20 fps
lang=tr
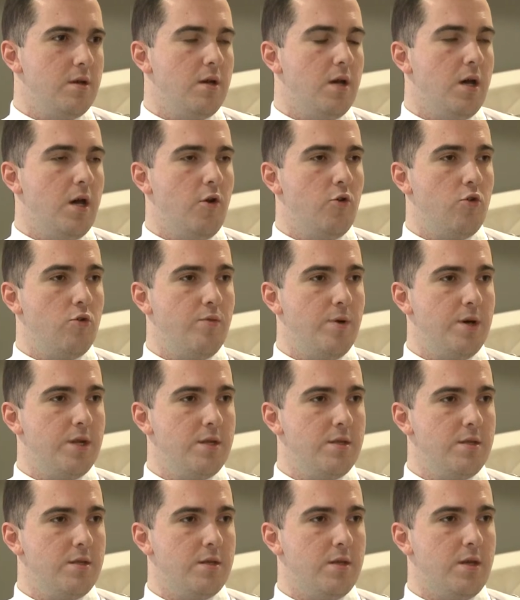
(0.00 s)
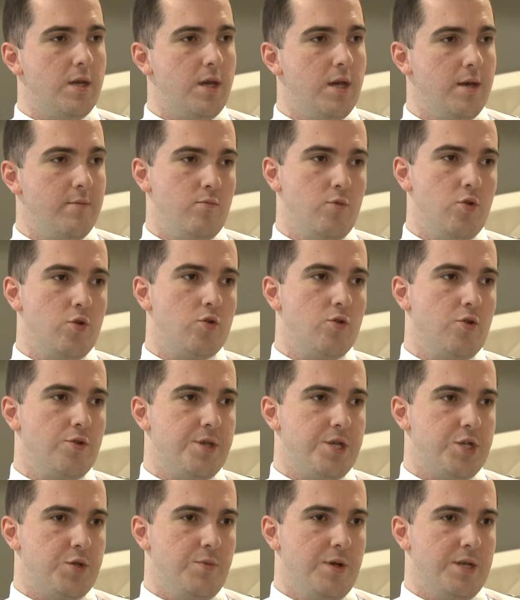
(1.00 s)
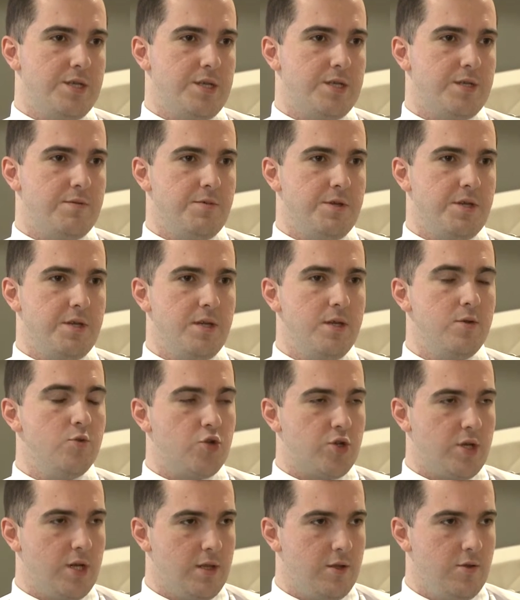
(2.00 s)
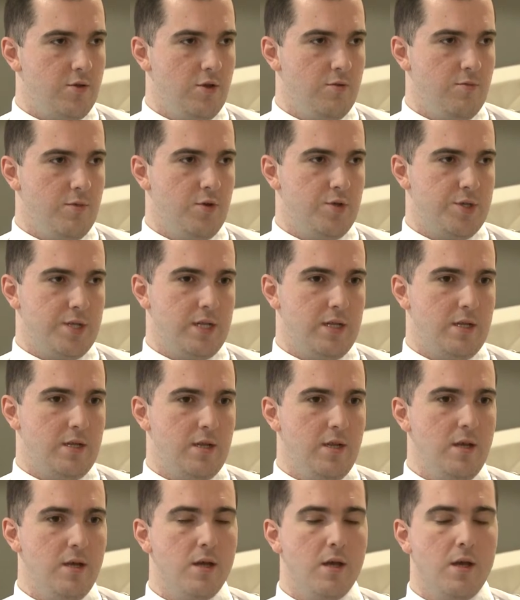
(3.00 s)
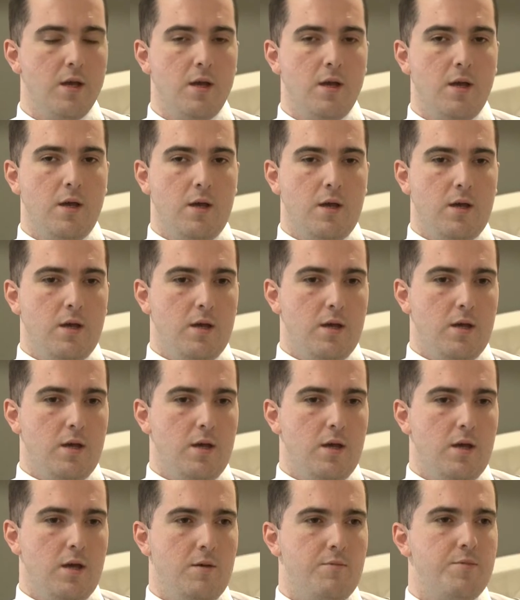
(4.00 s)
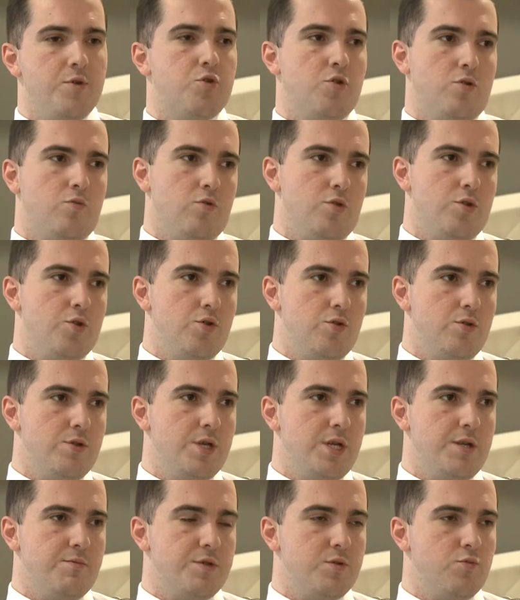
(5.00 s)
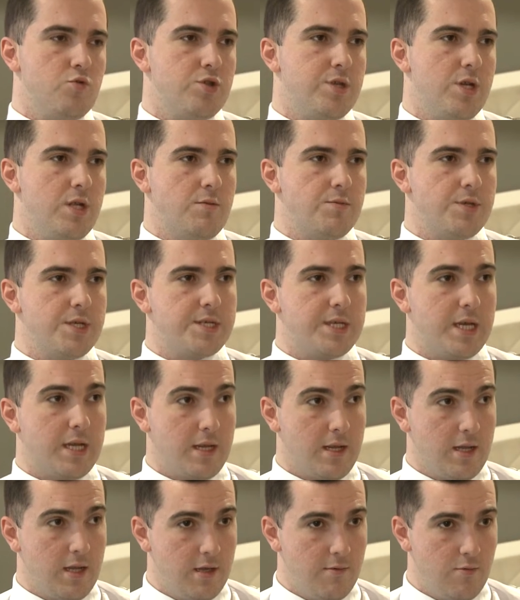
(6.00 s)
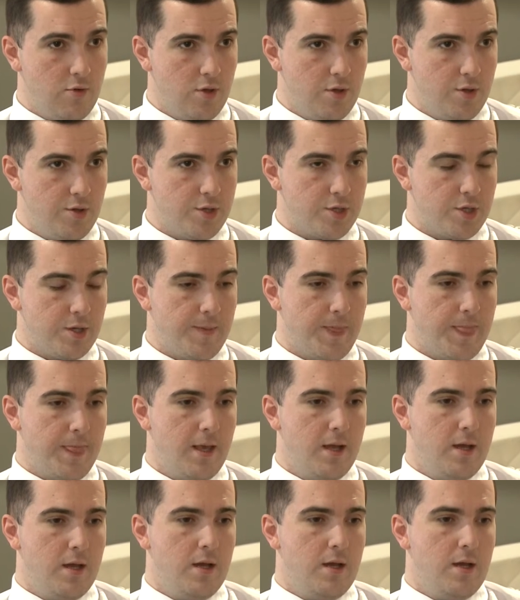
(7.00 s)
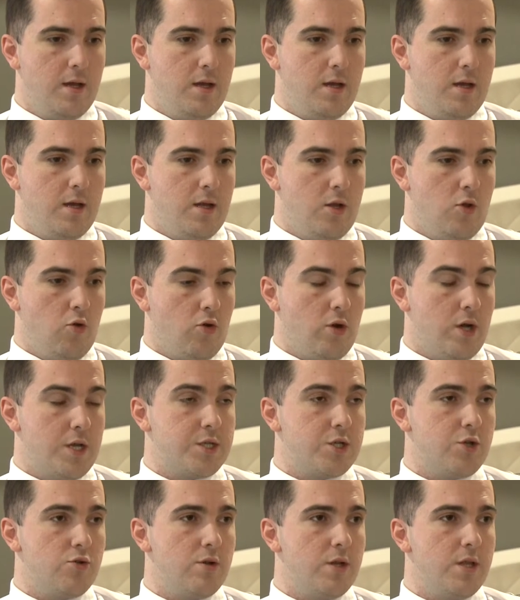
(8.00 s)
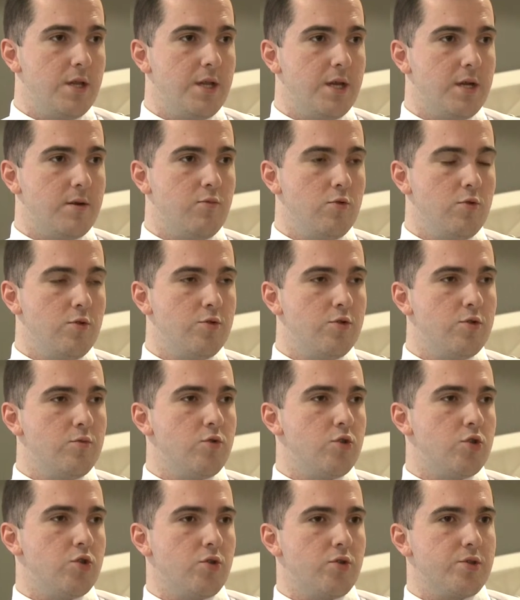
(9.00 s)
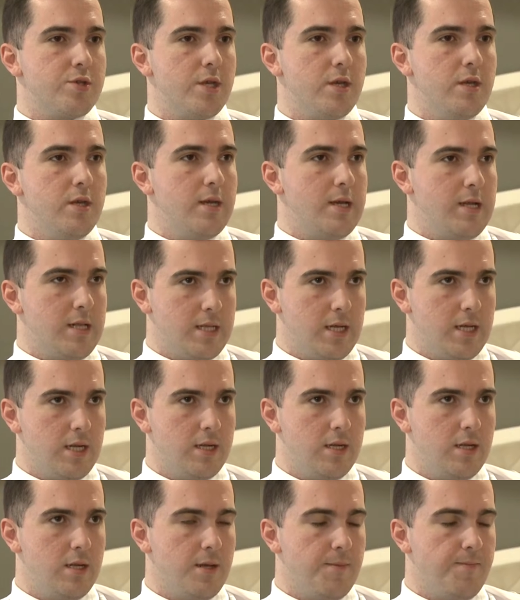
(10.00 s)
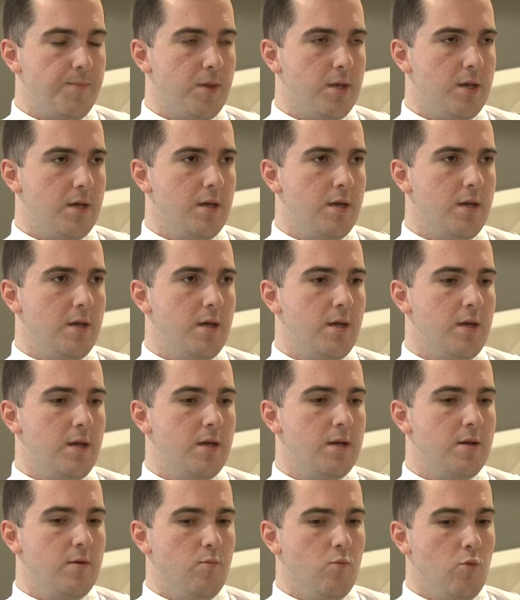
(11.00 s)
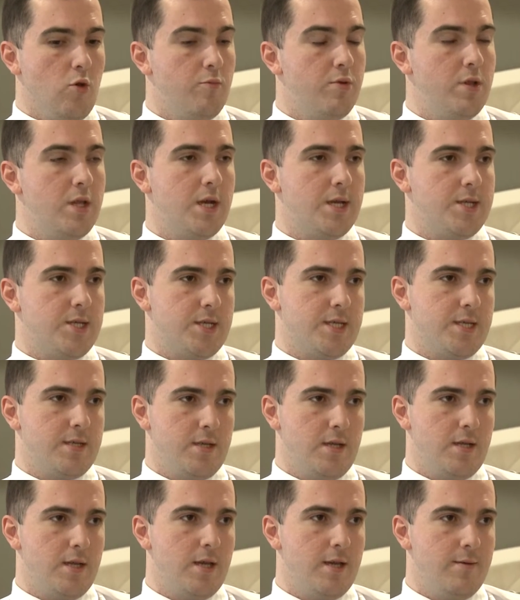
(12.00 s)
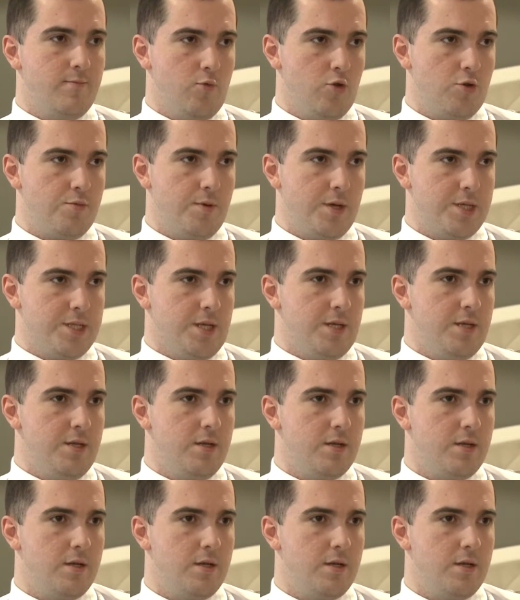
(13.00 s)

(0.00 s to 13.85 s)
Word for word: Avrupa'nın en büyük doğu taş mağazası bir kere. Üç katlı olma özelliğiyle. E, birçok burada ürünlerimizi müşterilerimize sergileyebiliyoruz. Lokasyon olarak bulunduğumuz nokta İngiltere'nin e, mobilya açısından en büyük pazarı.